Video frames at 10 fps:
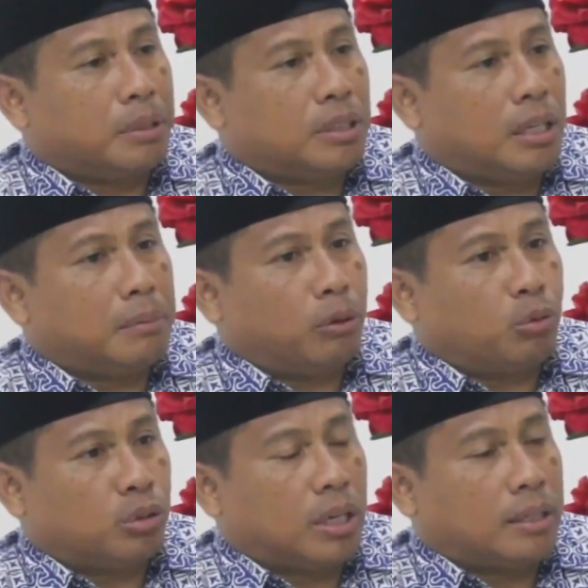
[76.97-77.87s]
menjadi
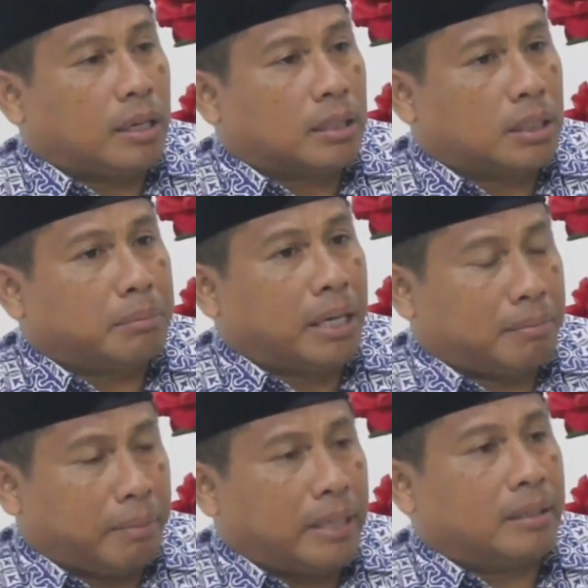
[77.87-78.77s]
manusia yang
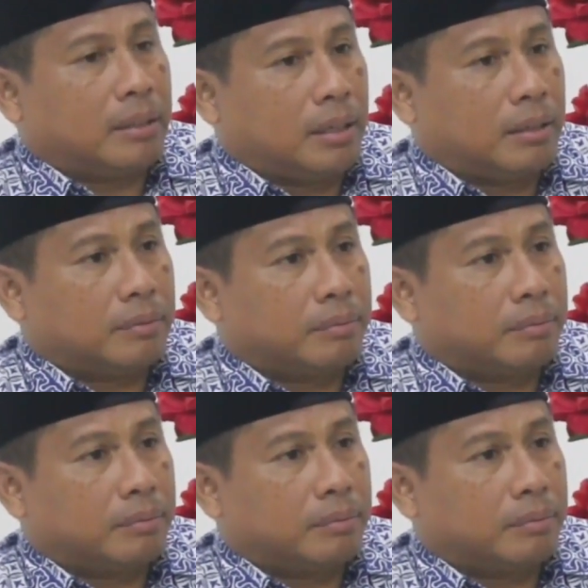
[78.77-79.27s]
sebaik-baiknya?